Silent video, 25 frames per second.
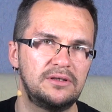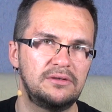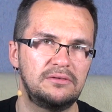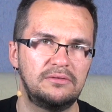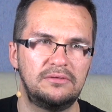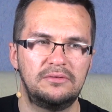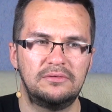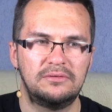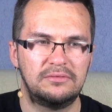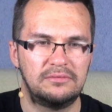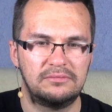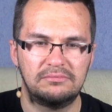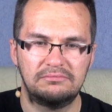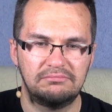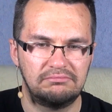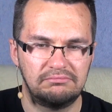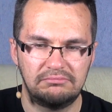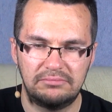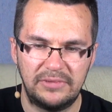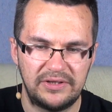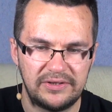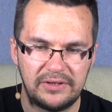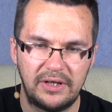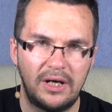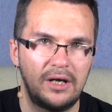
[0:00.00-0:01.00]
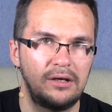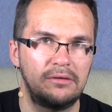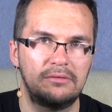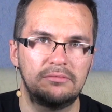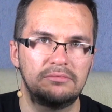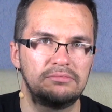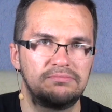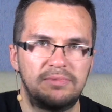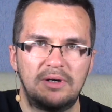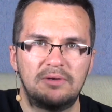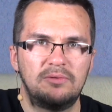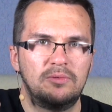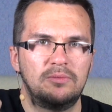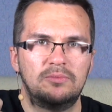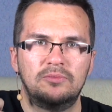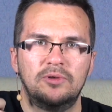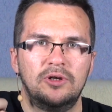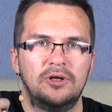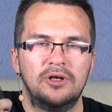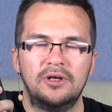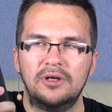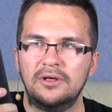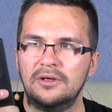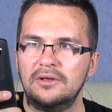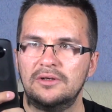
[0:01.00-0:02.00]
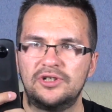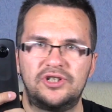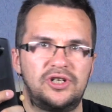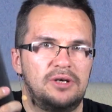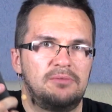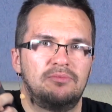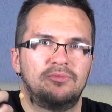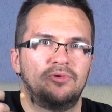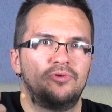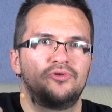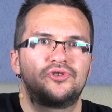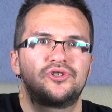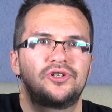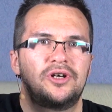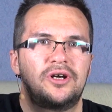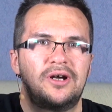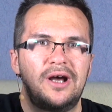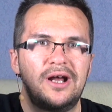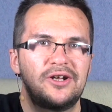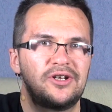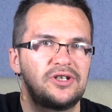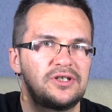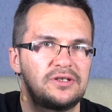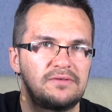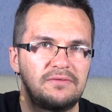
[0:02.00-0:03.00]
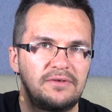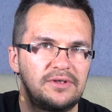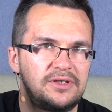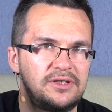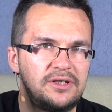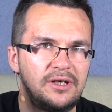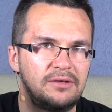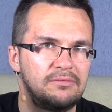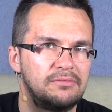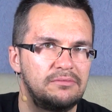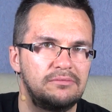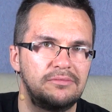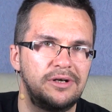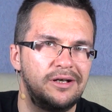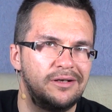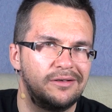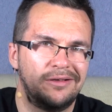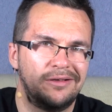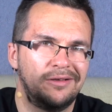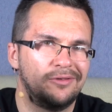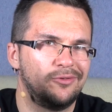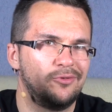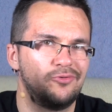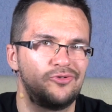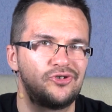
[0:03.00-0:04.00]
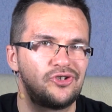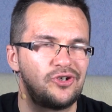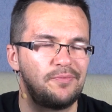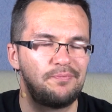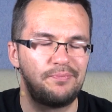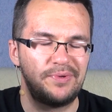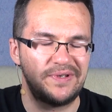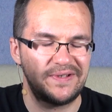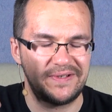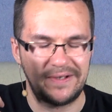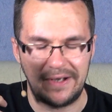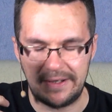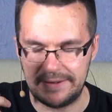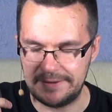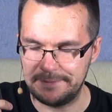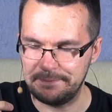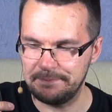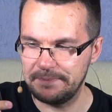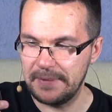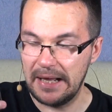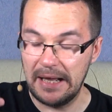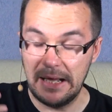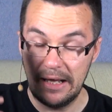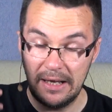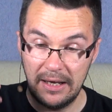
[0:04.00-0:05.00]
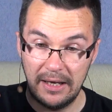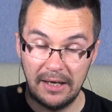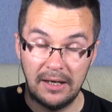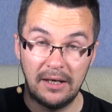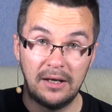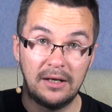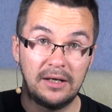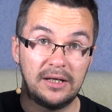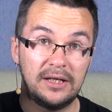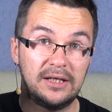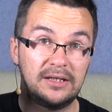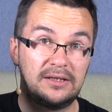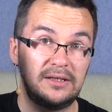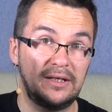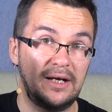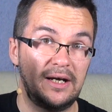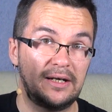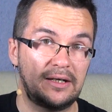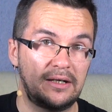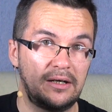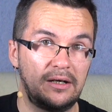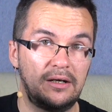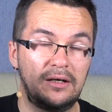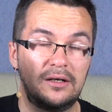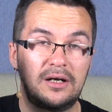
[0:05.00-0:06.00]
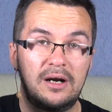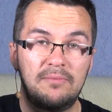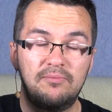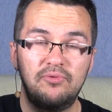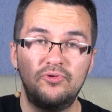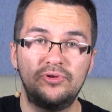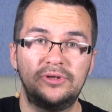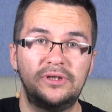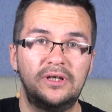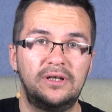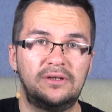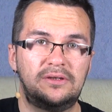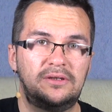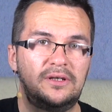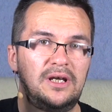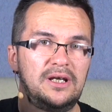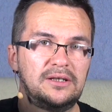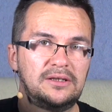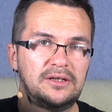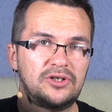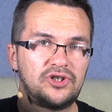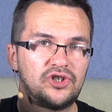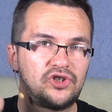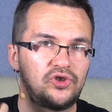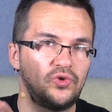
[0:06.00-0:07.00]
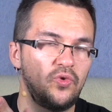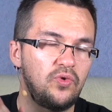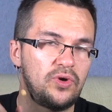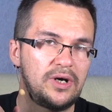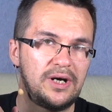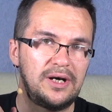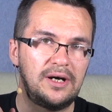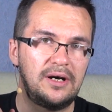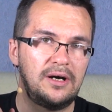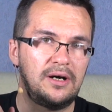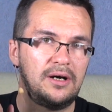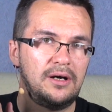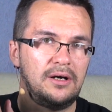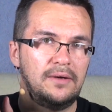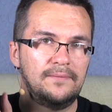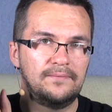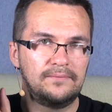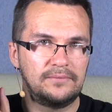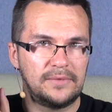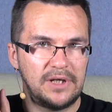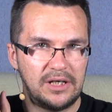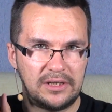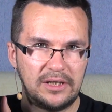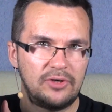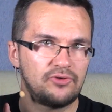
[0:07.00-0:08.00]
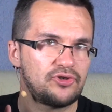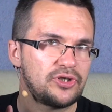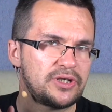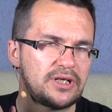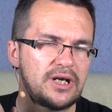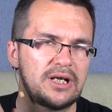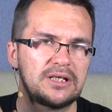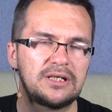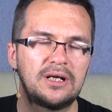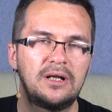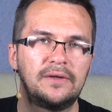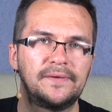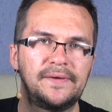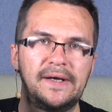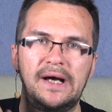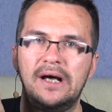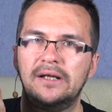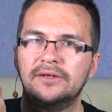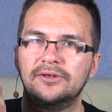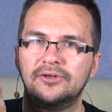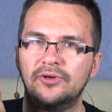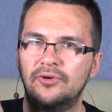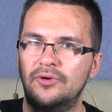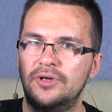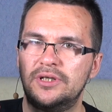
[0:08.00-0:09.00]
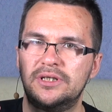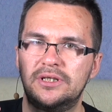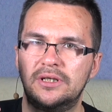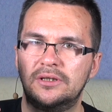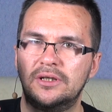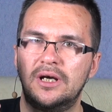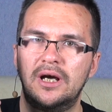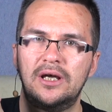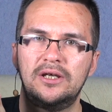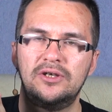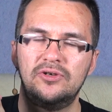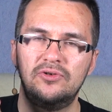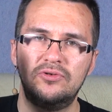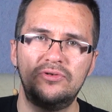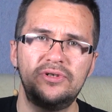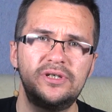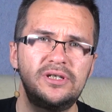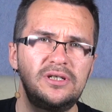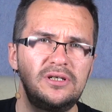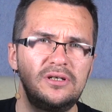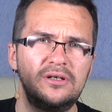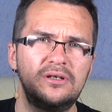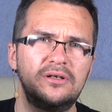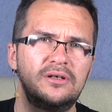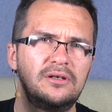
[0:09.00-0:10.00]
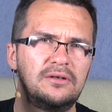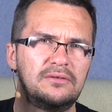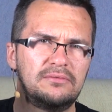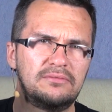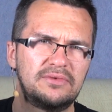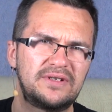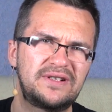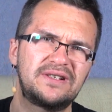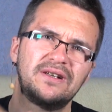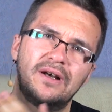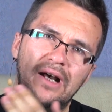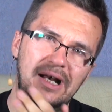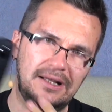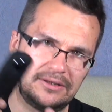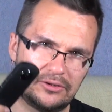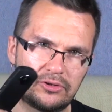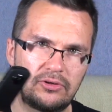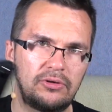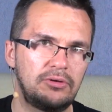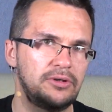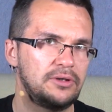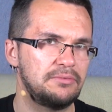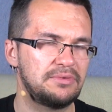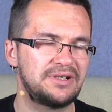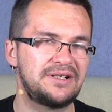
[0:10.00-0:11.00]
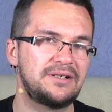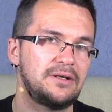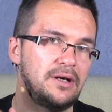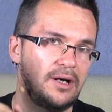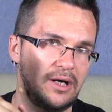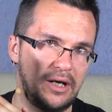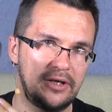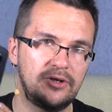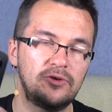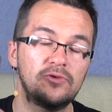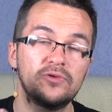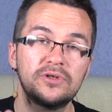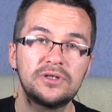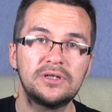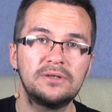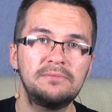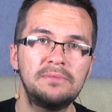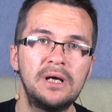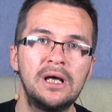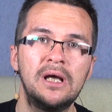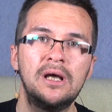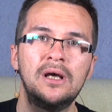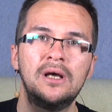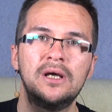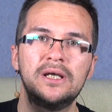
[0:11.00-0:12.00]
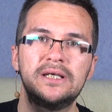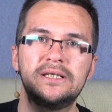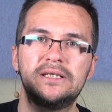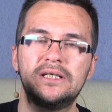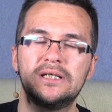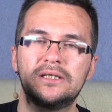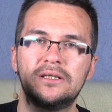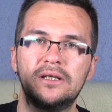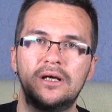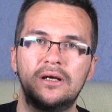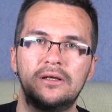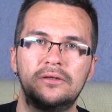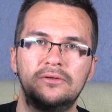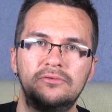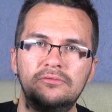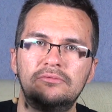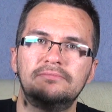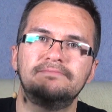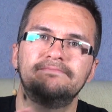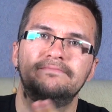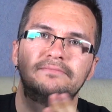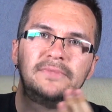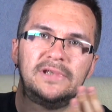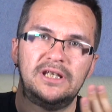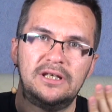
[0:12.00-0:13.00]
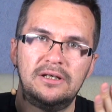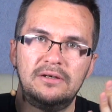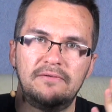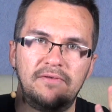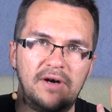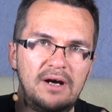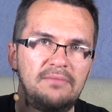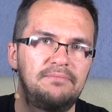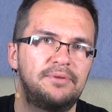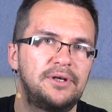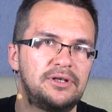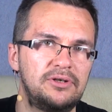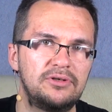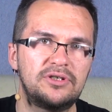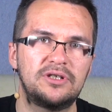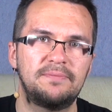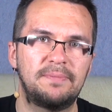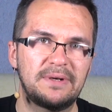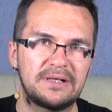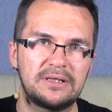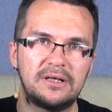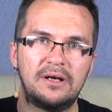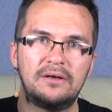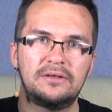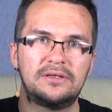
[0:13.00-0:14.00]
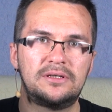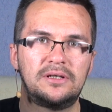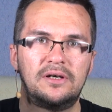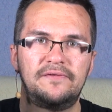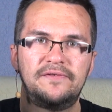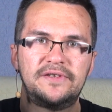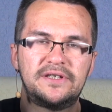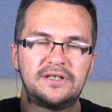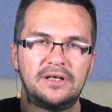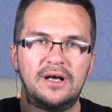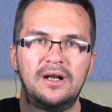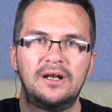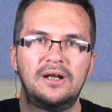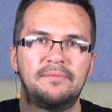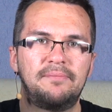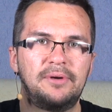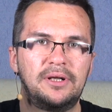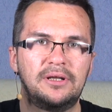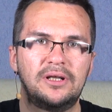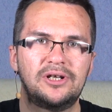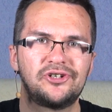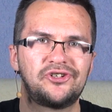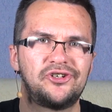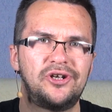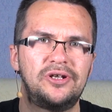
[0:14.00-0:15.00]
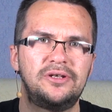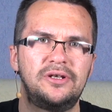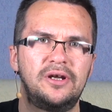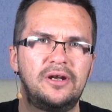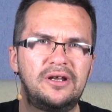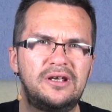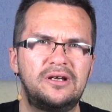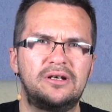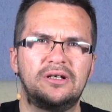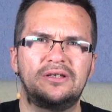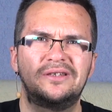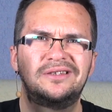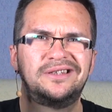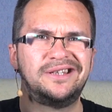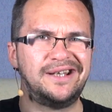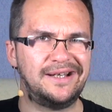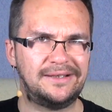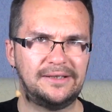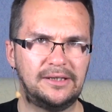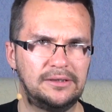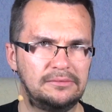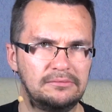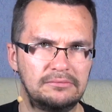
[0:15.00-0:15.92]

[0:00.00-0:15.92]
Но, не знаю, по-моему, чем лучше качество, тем лучше писать. Итак, э, работает эта штука, как я уже сказал, на Андроиде, на iOS, с Андроидом, с iOS. Естественно, ну и вам придется поставить официальное приложение Рика Тета.